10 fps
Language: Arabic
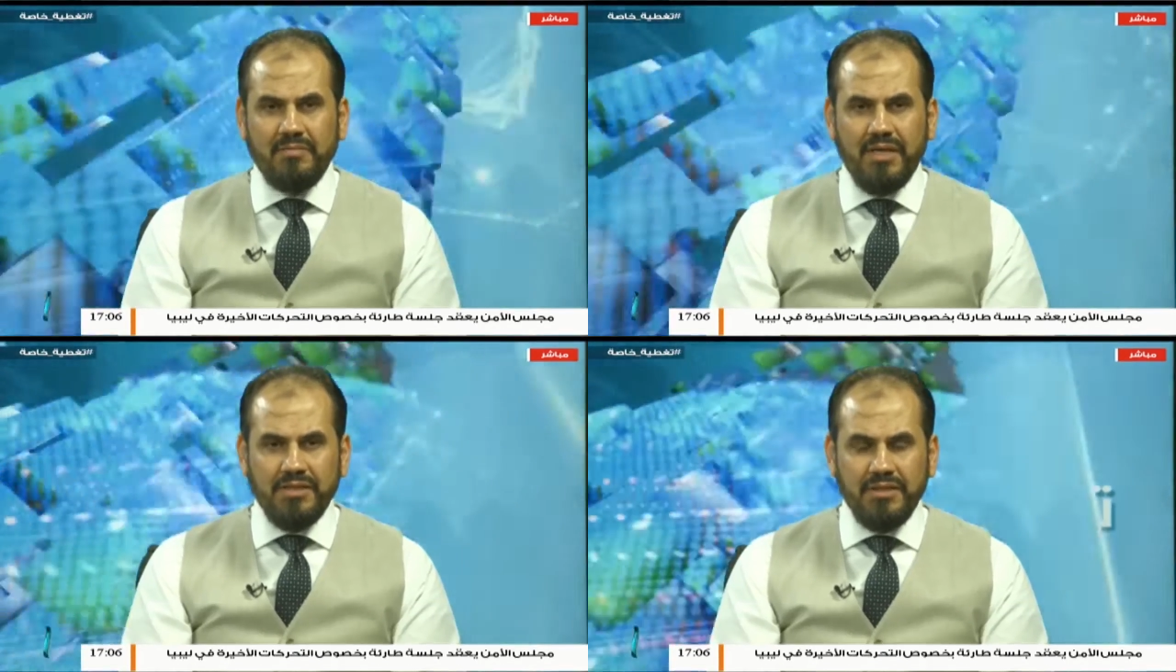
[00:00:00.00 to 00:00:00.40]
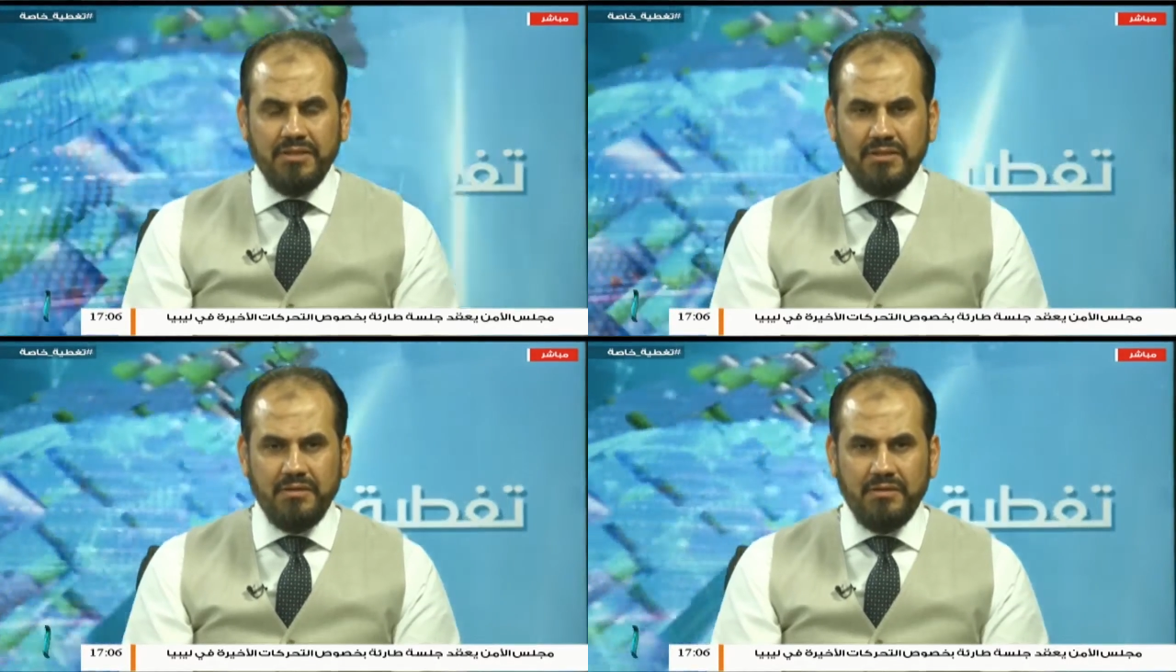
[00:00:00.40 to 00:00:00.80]

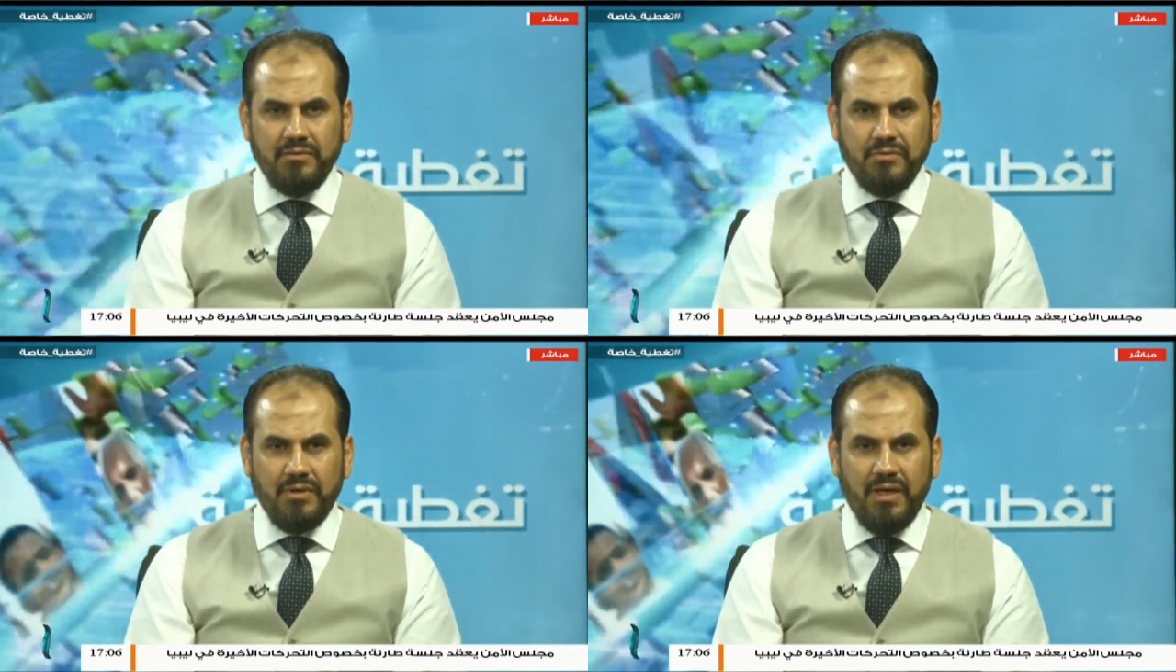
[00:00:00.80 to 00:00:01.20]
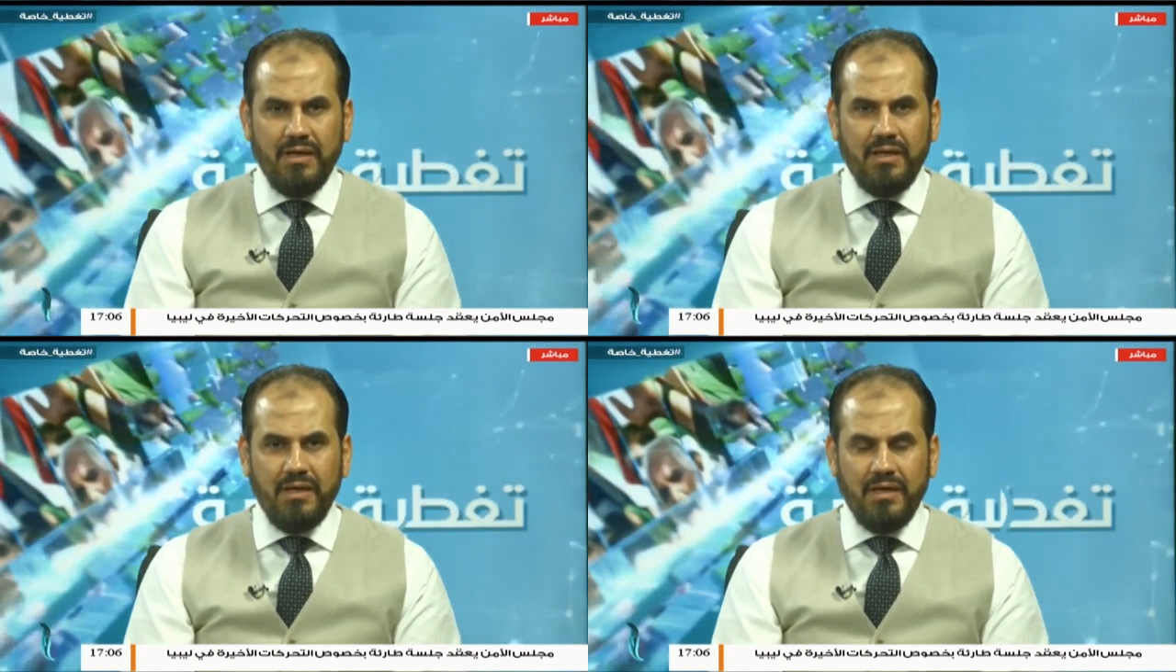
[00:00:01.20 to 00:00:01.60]
كبيرة جدا تدور
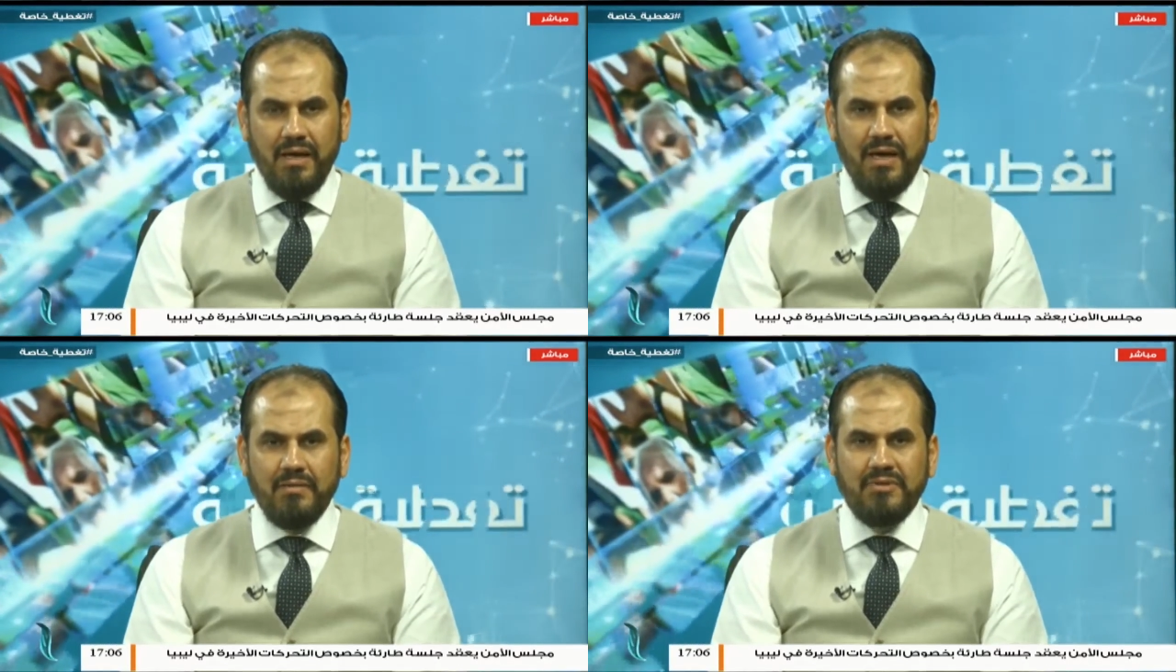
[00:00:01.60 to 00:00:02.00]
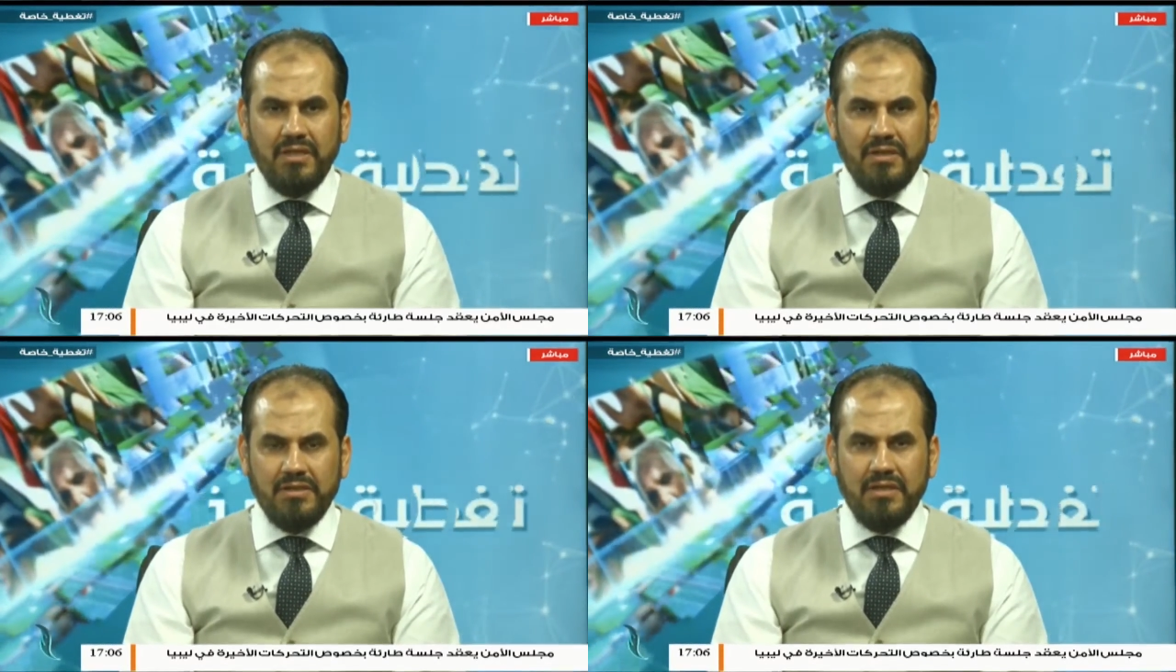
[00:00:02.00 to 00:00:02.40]
على
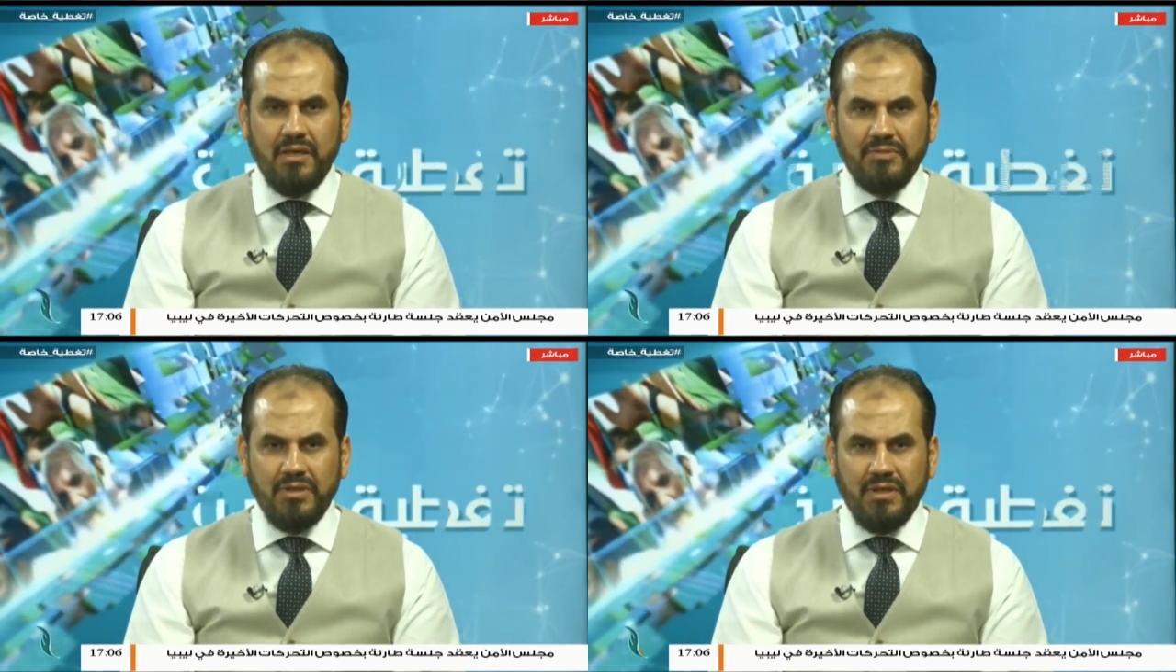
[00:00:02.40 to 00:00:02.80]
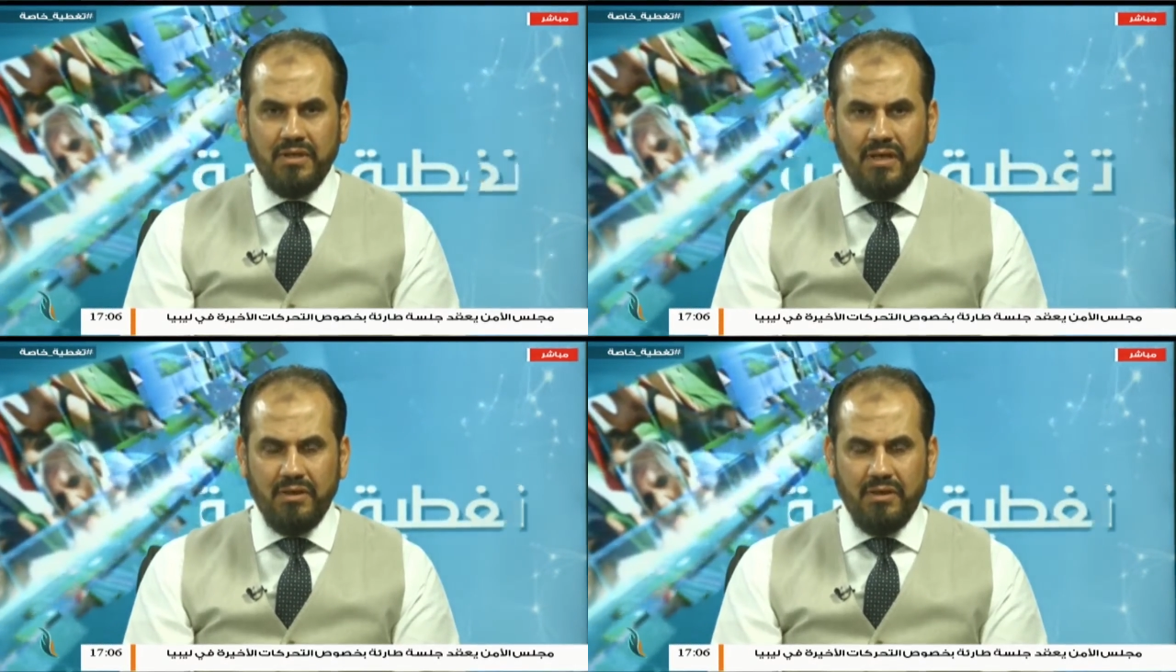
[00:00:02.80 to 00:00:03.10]
عالمنا الإسلامي